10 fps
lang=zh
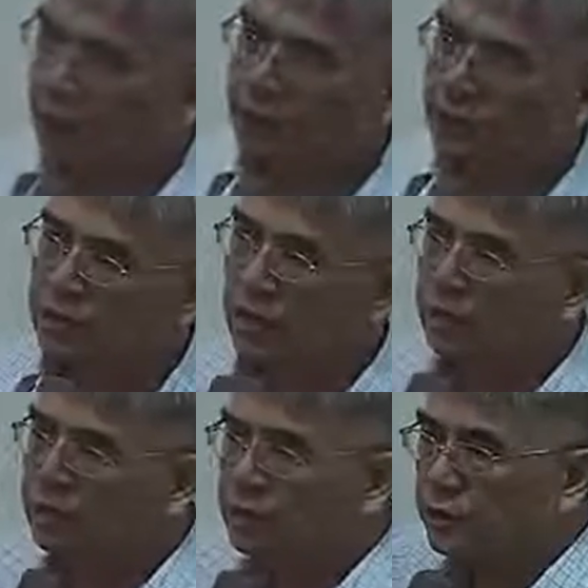验一个二
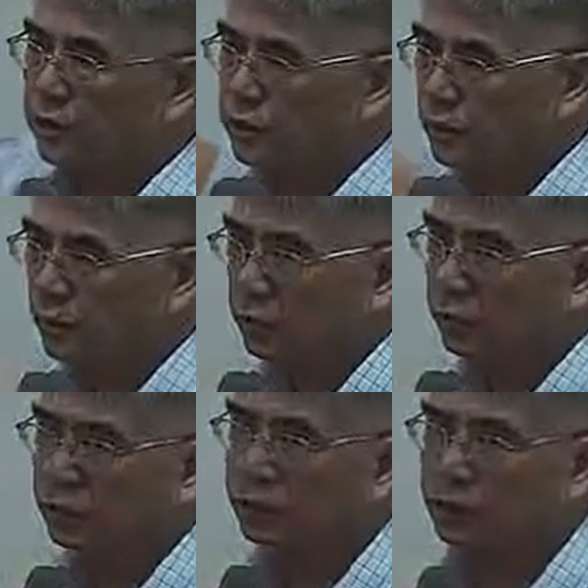项式的几
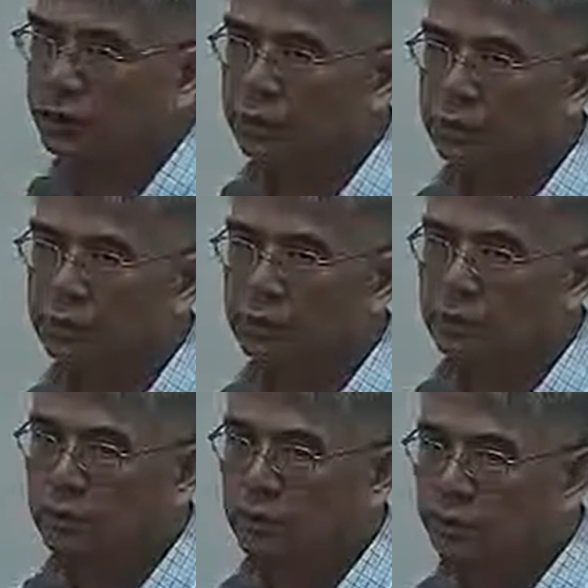率
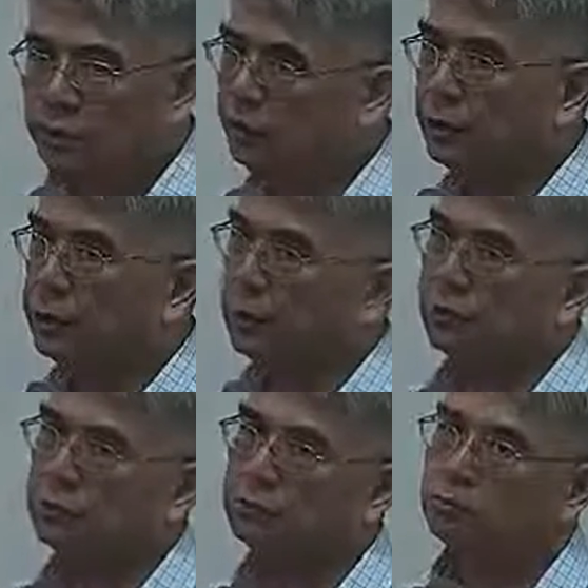有没有等于零
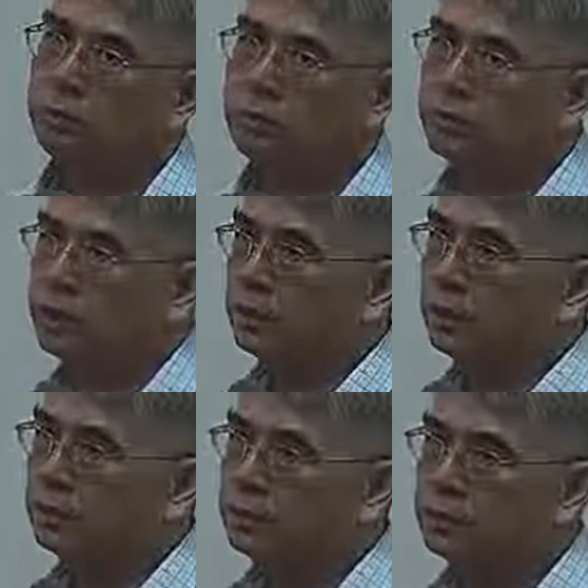点五，变成这样
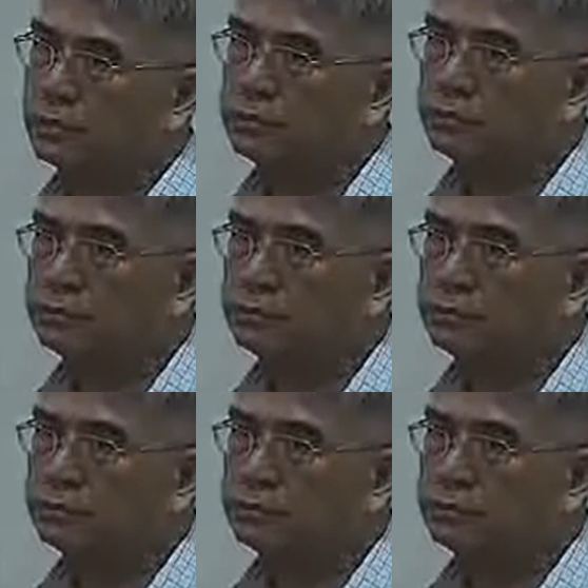的一个式，